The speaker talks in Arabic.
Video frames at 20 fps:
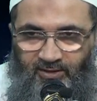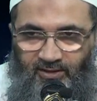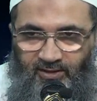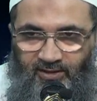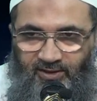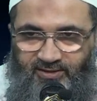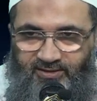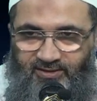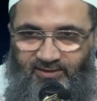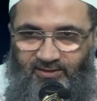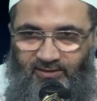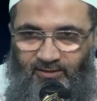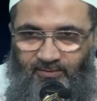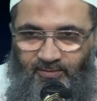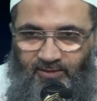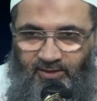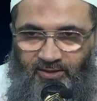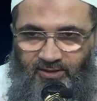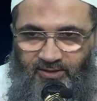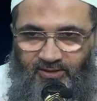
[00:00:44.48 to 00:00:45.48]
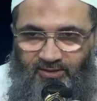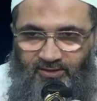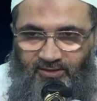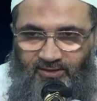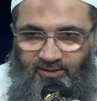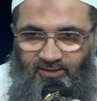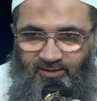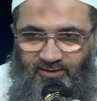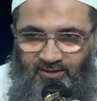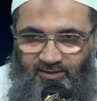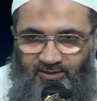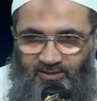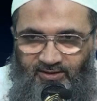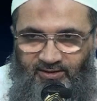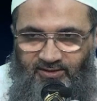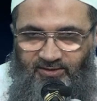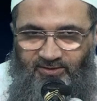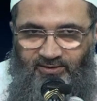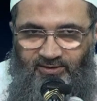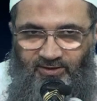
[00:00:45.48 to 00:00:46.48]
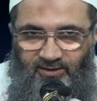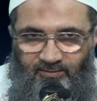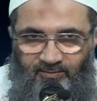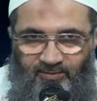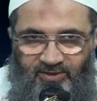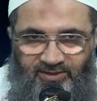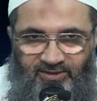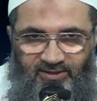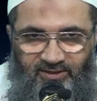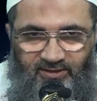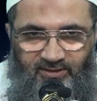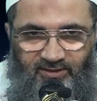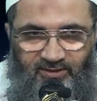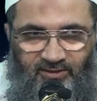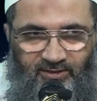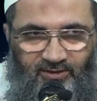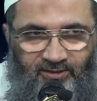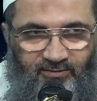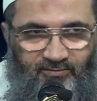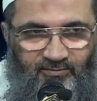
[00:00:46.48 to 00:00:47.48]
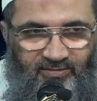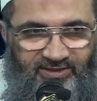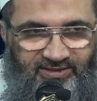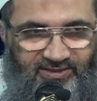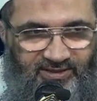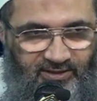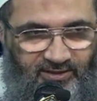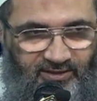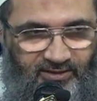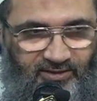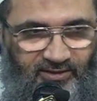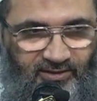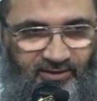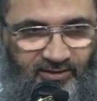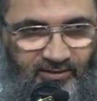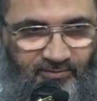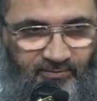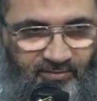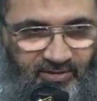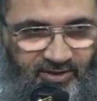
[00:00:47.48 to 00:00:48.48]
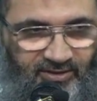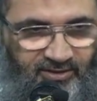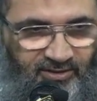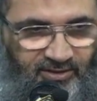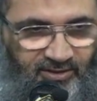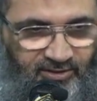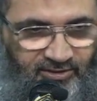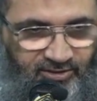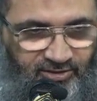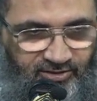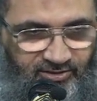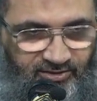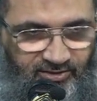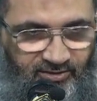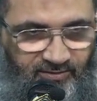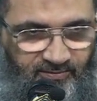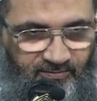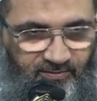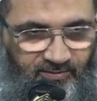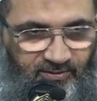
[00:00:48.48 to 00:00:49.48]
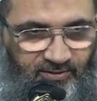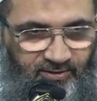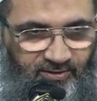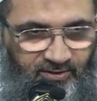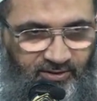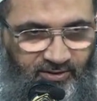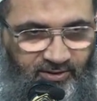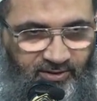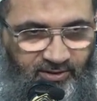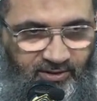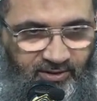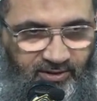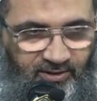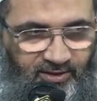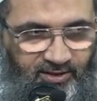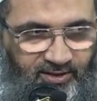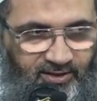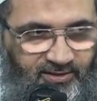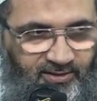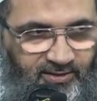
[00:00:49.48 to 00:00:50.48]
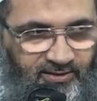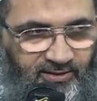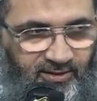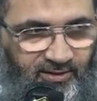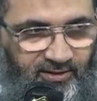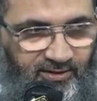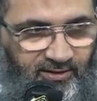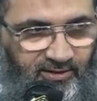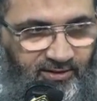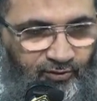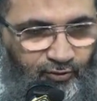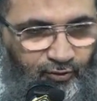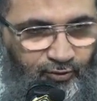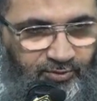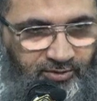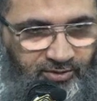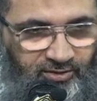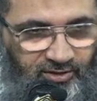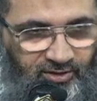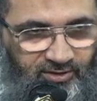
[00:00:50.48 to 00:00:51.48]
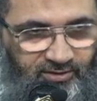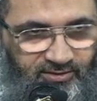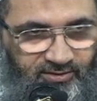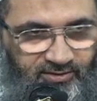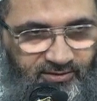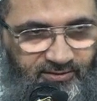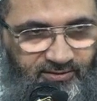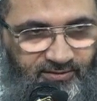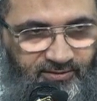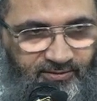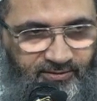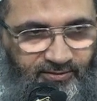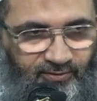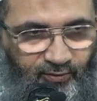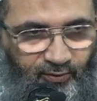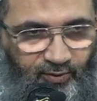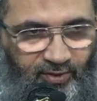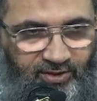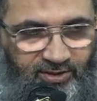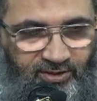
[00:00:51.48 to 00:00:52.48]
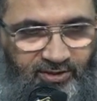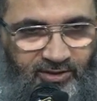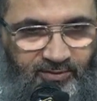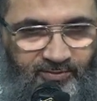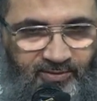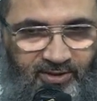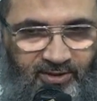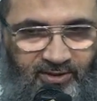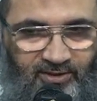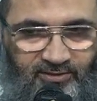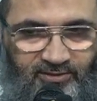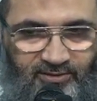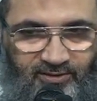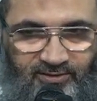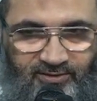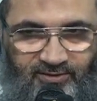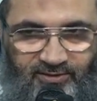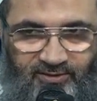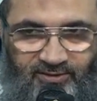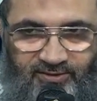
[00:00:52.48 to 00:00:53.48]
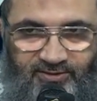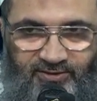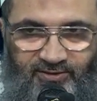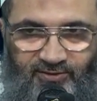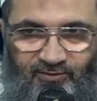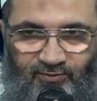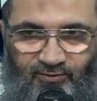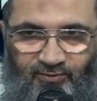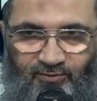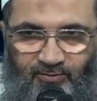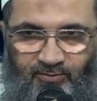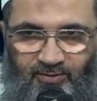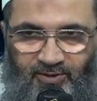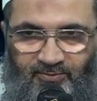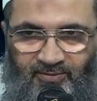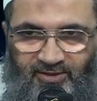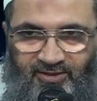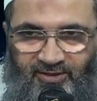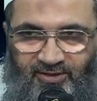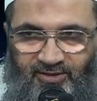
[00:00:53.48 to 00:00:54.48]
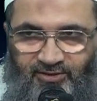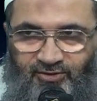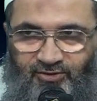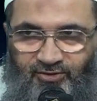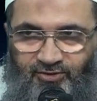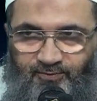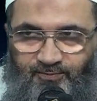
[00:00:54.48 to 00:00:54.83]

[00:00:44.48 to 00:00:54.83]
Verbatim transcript: لا سيما إذا كانت المسائل مسائل منهجية لا تتعلق بالرأي وإنما تتصل بالمنهج